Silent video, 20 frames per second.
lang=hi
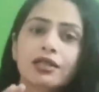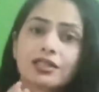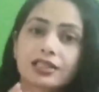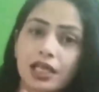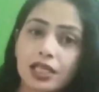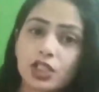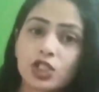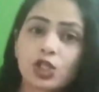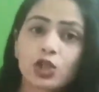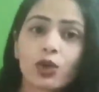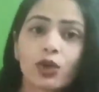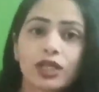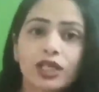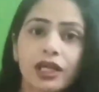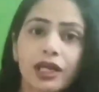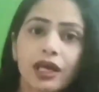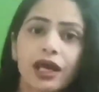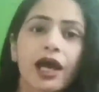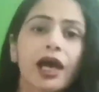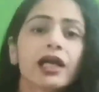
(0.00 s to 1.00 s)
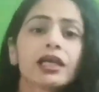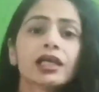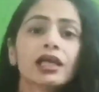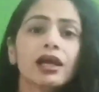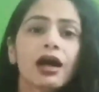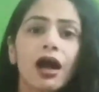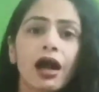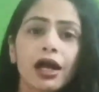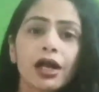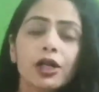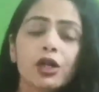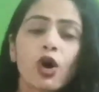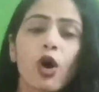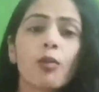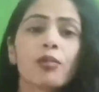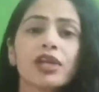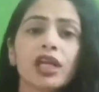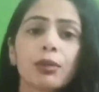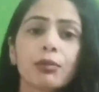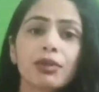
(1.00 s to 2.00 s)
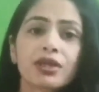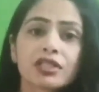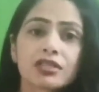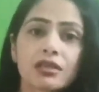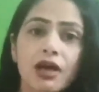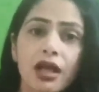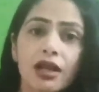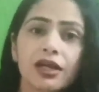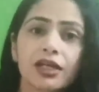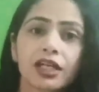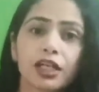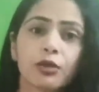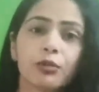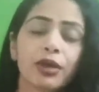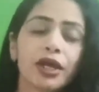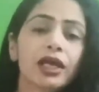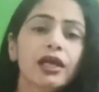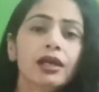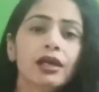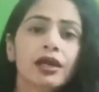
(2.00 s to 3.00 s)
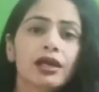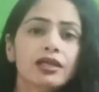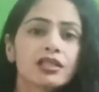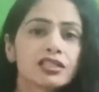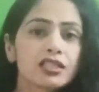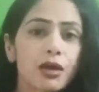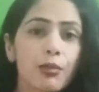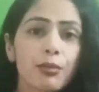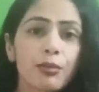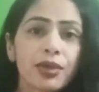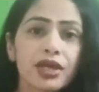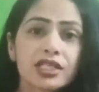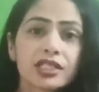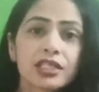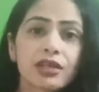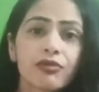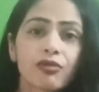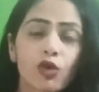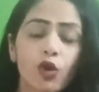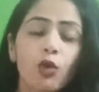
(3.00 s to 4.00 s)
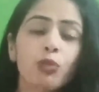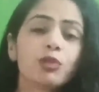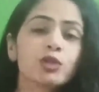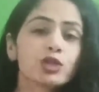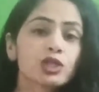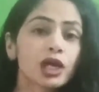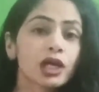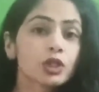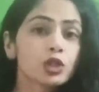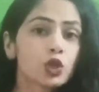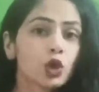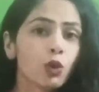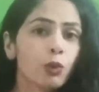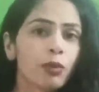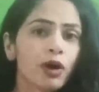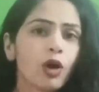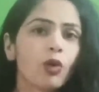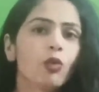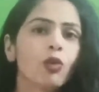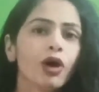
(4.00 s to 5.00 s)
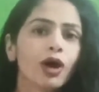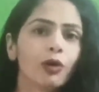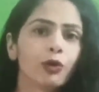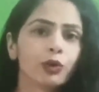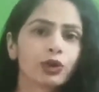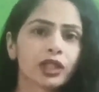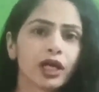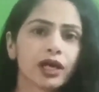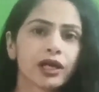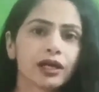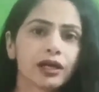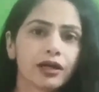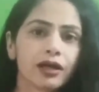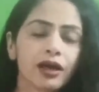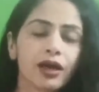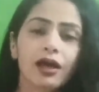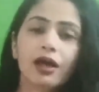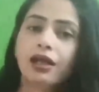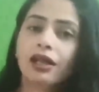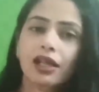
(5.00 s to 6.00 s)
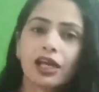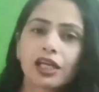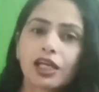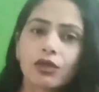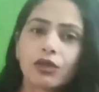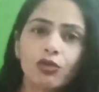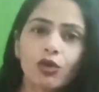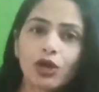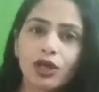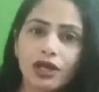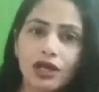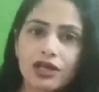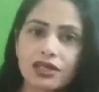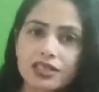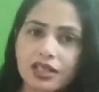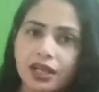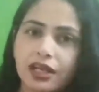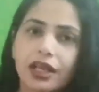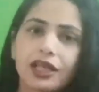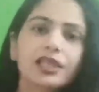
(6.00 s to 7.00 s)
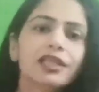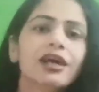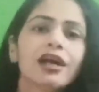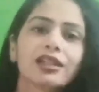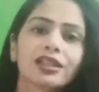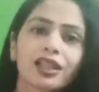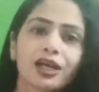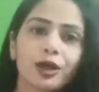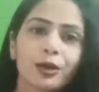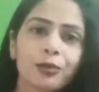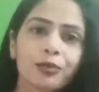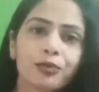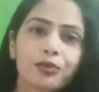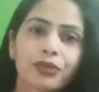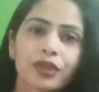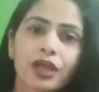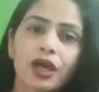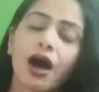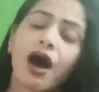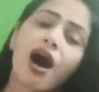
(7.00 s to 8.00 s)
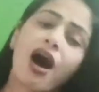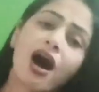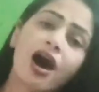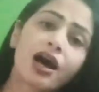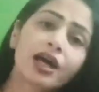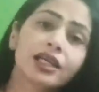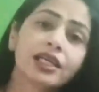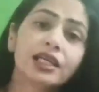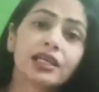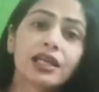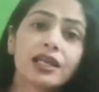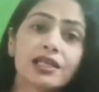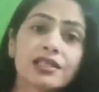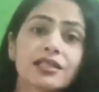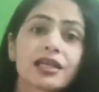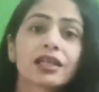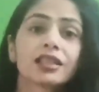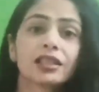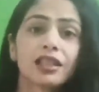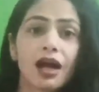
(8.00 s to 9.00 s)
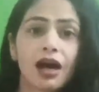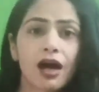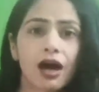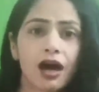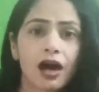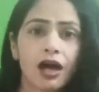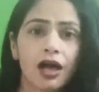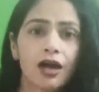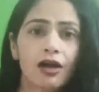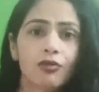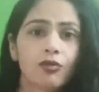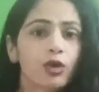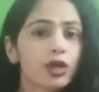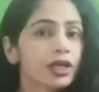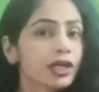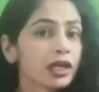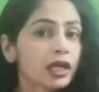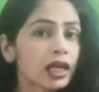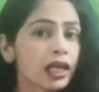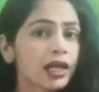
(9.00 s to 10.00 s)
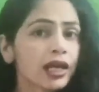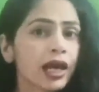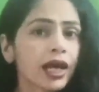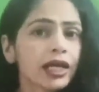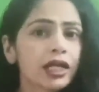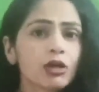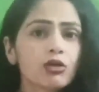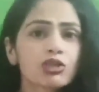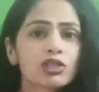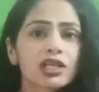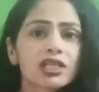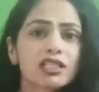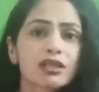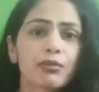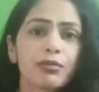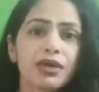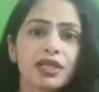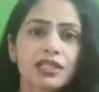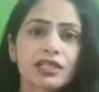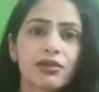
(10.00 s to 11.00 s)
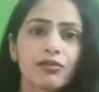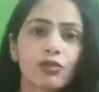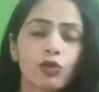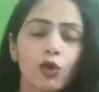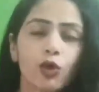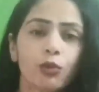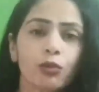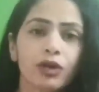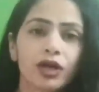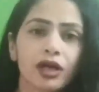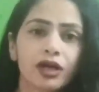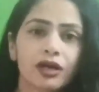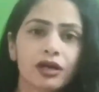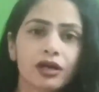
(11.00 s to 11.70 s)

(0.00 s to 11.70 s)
सच तो ये है कि हर डोमिनेंट पर्सनालिटी में सबमिसिव रूप उसका छुपा हुआ होता है लेकिन वो नजर नहीं आता आ ही नहीं सकता वो निकलेगा ही नहीं उसका सबमिसिव रूप